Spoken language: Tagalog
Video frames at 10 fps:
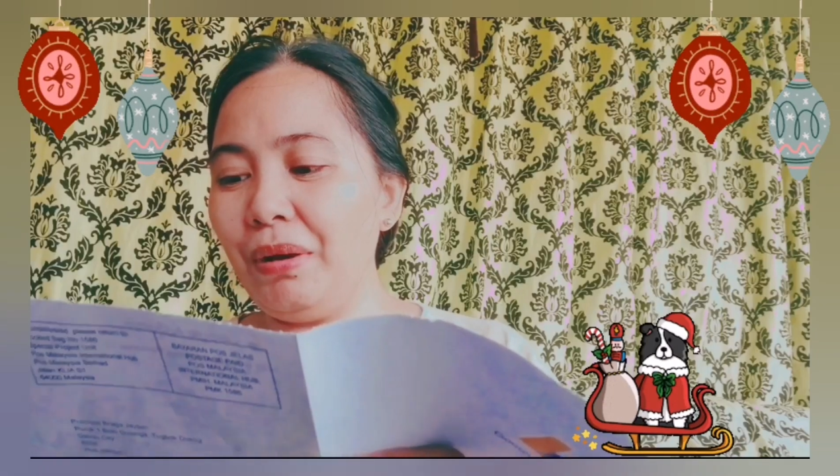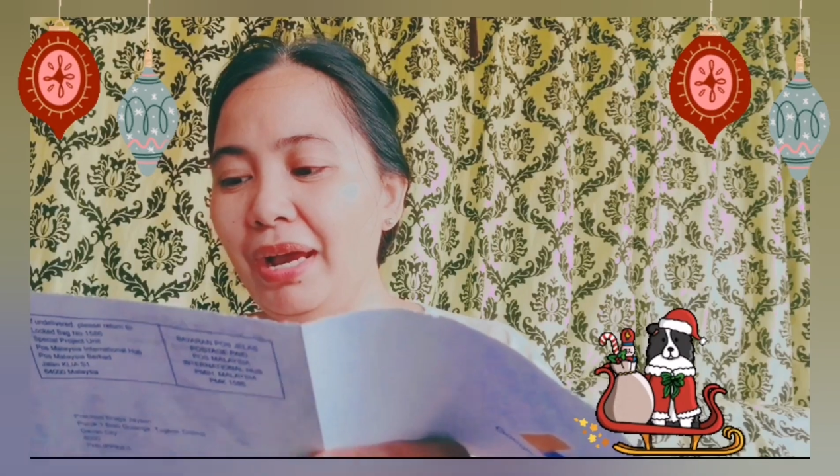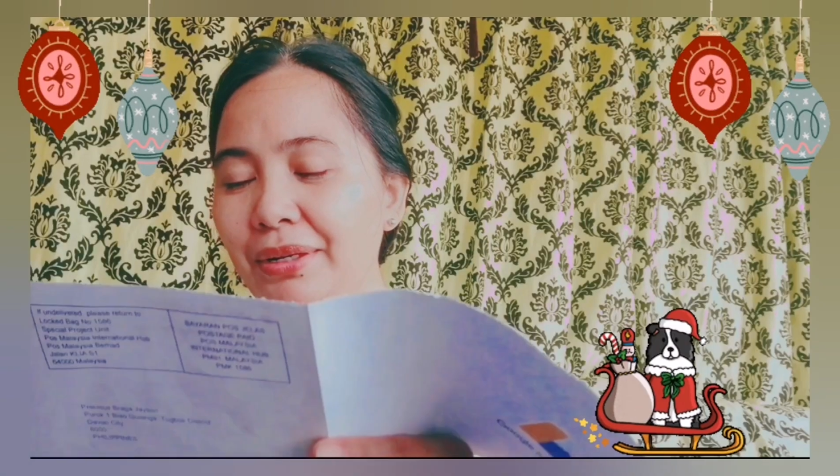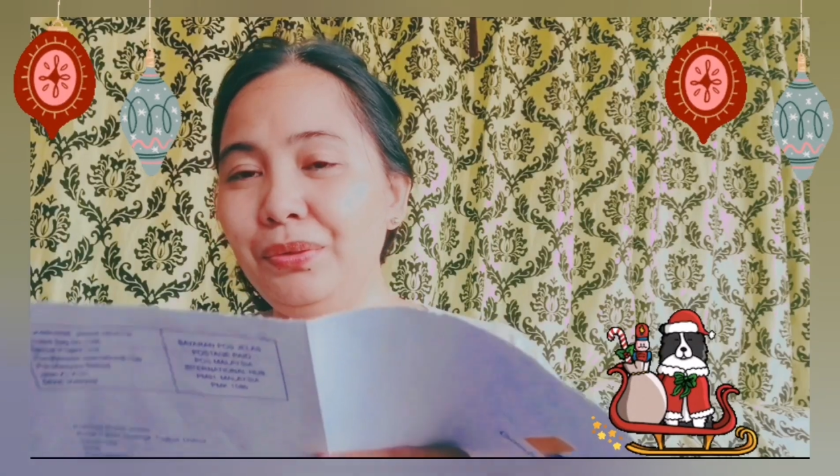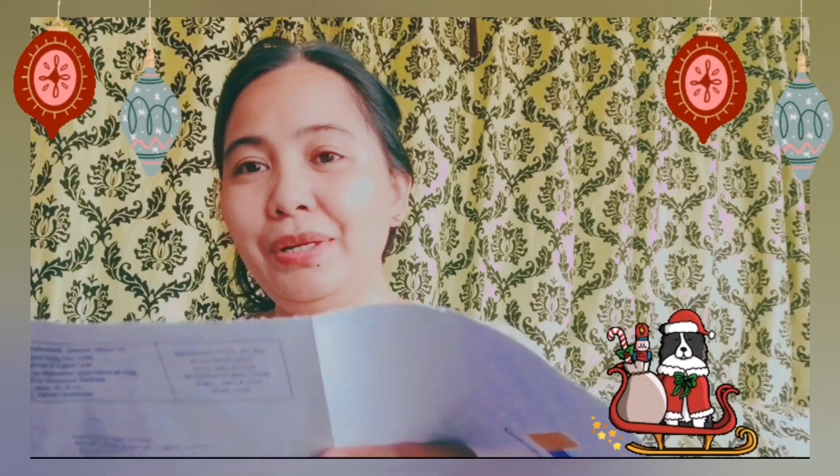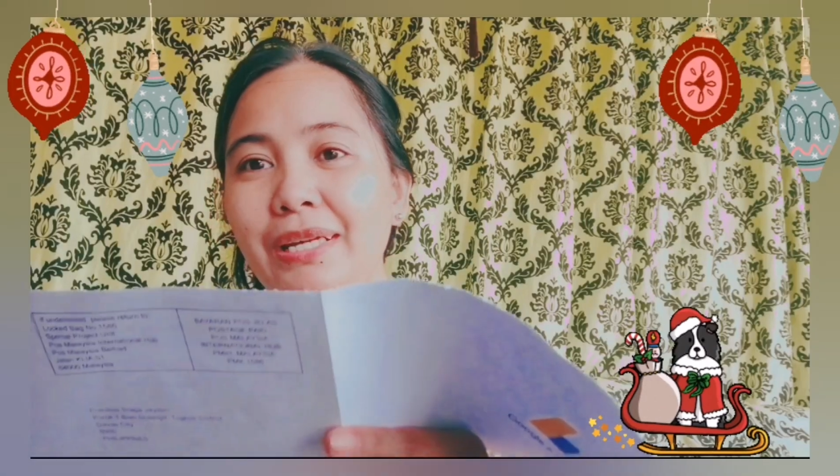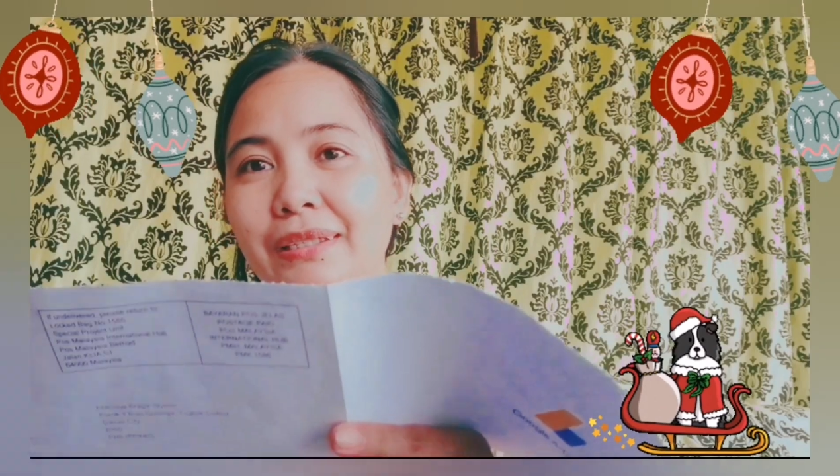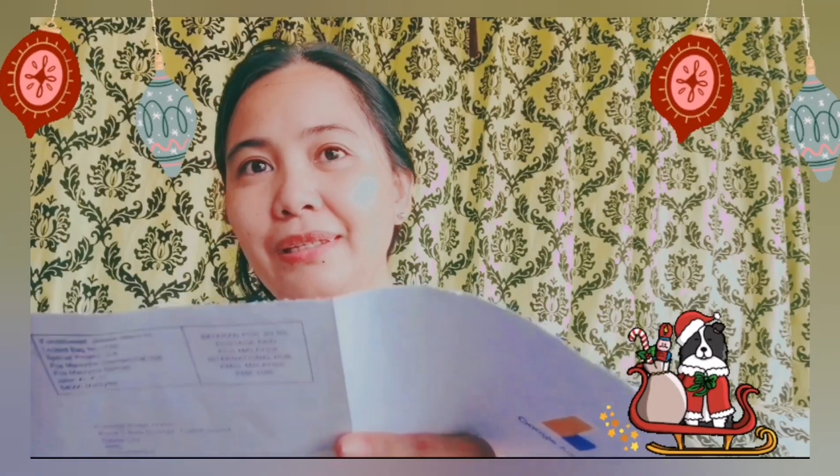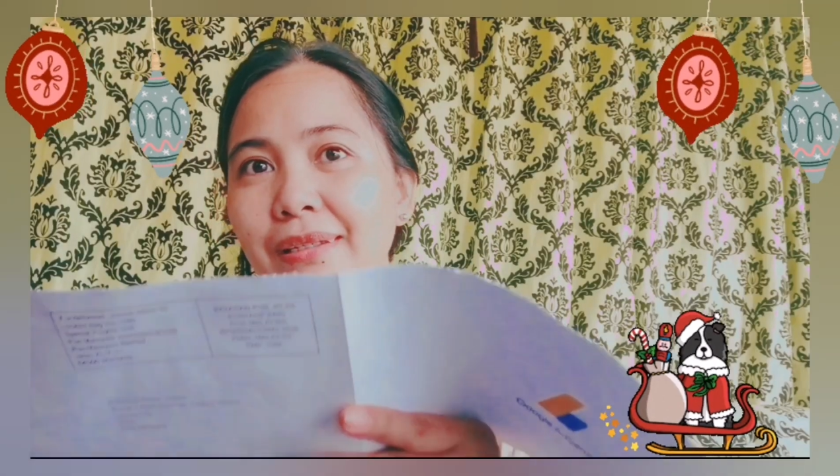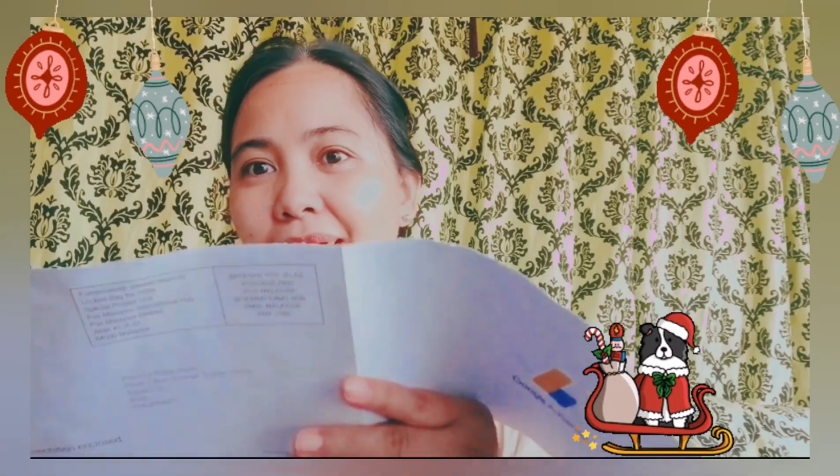kung paano
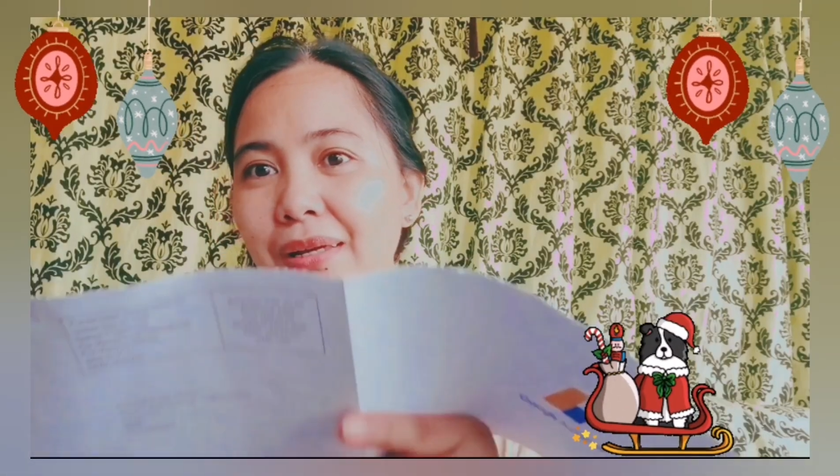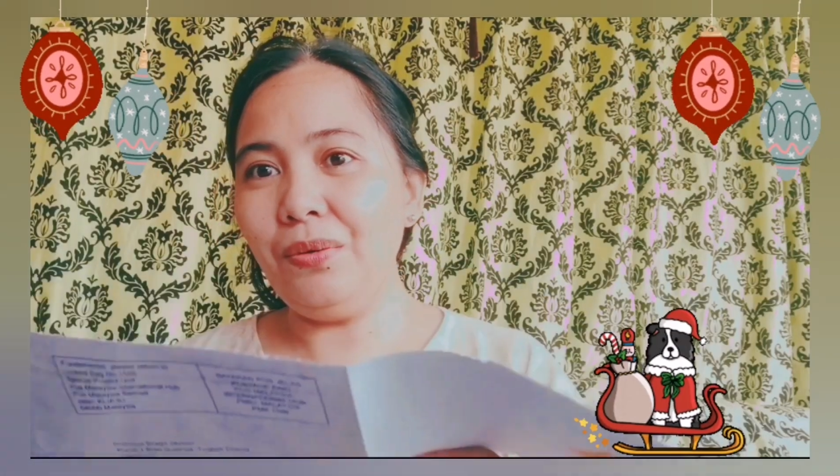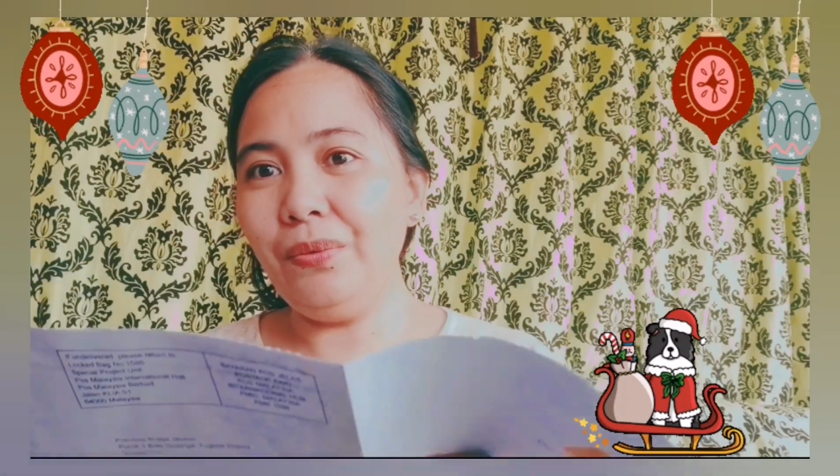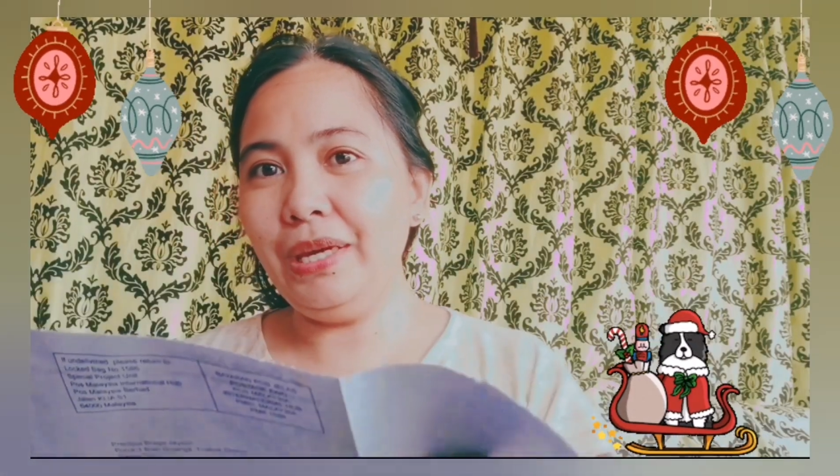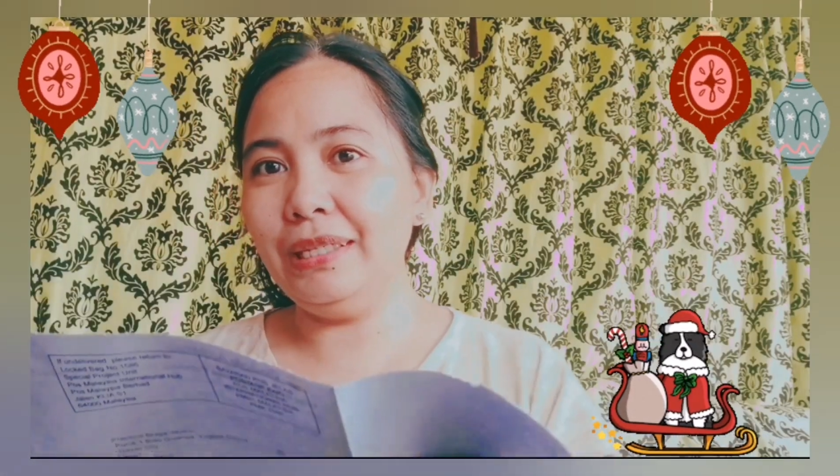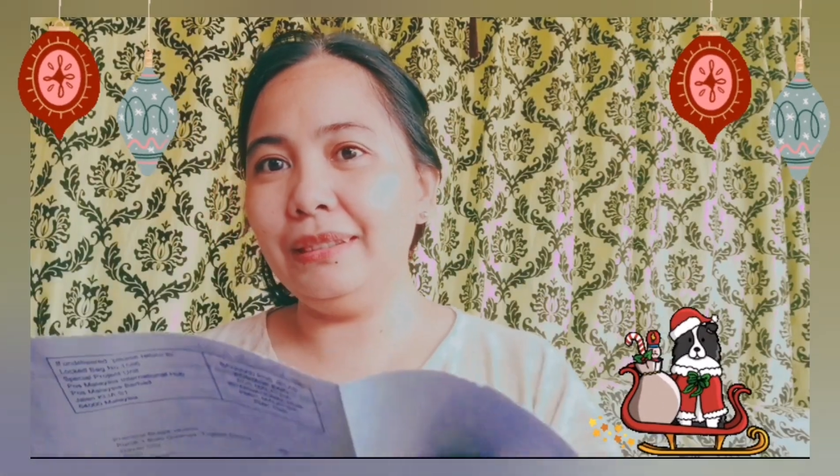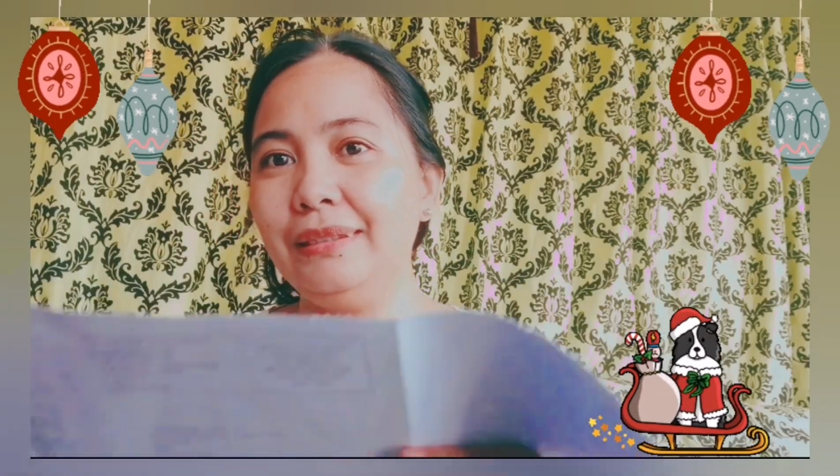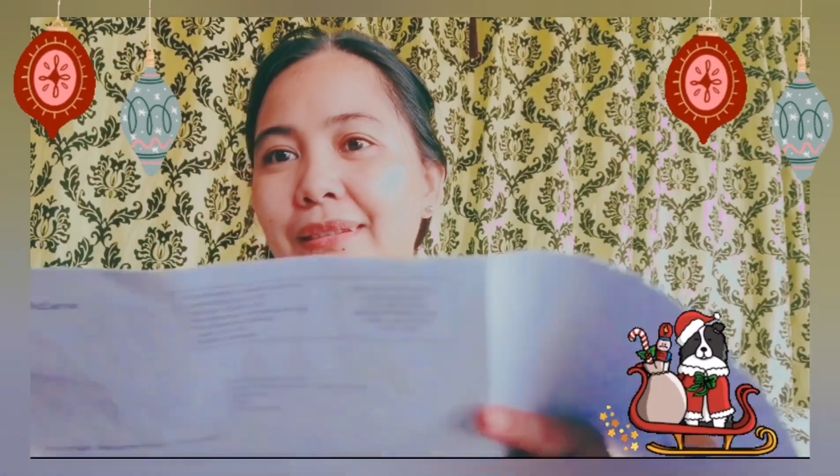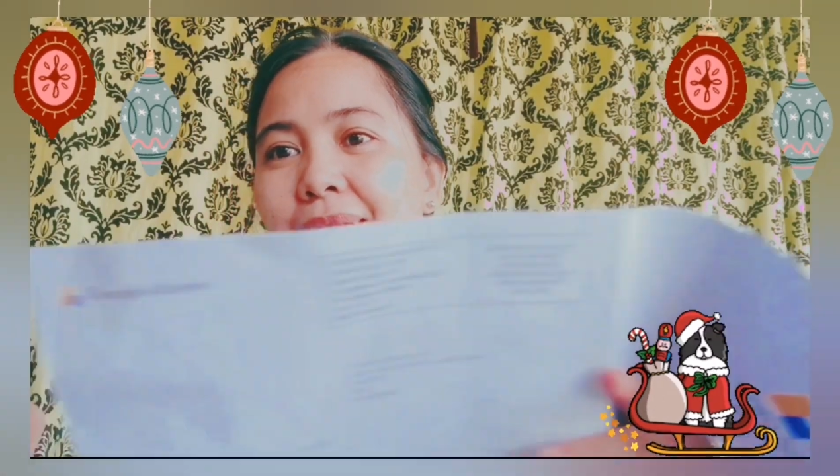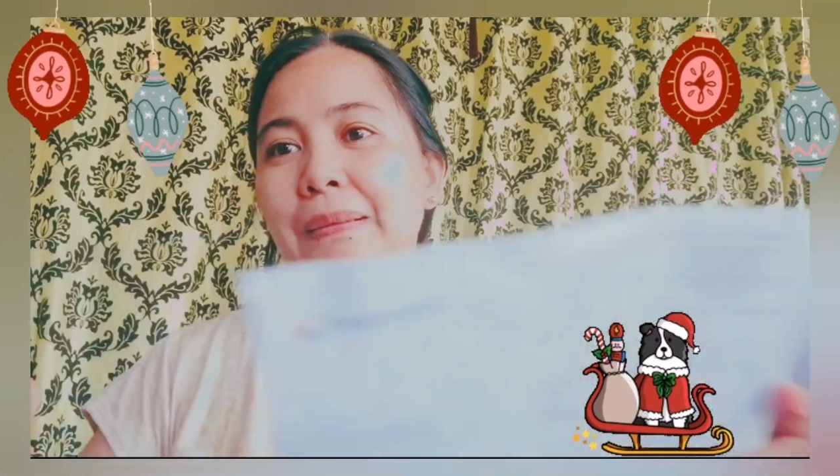natin gagawin.